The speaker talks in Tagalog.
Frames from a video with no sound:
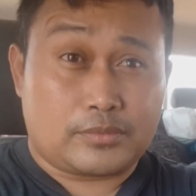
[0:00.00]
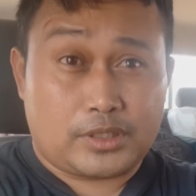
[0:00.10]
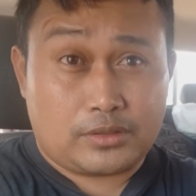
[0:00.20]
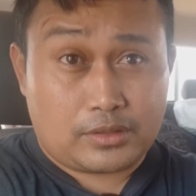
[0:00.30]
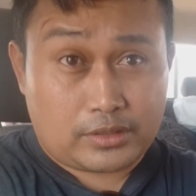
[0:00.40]

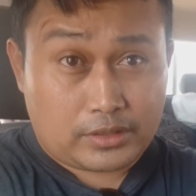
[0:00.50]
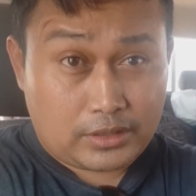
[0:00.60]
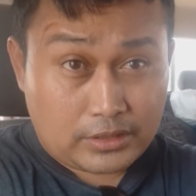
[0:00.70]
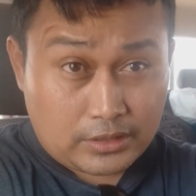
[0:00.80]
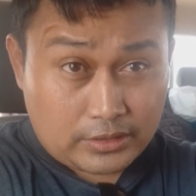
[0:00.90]
Meron ng
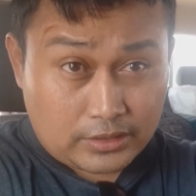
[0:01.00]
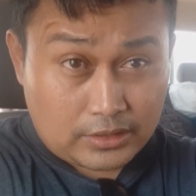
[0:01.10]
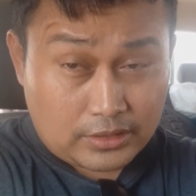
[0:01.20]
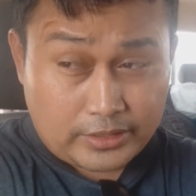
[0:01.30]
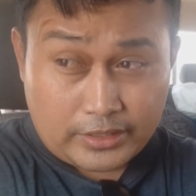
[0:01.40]
signal
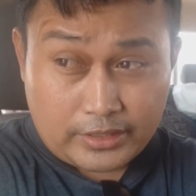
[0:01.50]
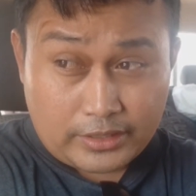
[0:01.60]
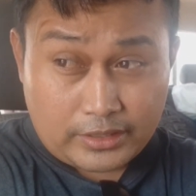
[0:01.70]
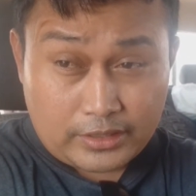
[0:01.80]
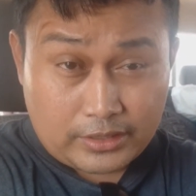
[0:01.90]
sa
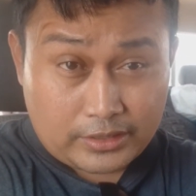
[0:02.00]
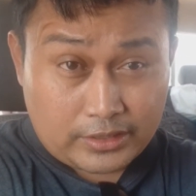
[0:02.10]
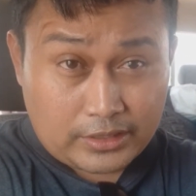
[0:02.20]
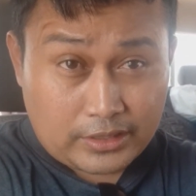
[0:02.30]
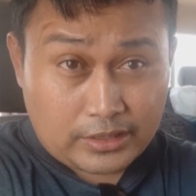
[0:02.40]
area na
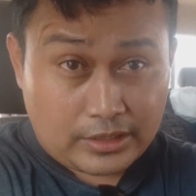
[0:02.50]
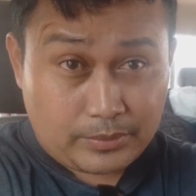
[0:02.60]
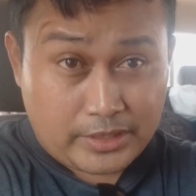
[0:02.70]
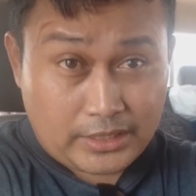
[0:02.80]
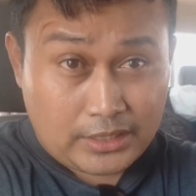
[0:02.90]
nasiraan
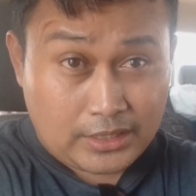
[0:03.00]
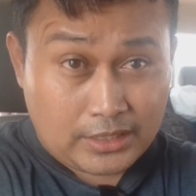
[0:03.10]
kami.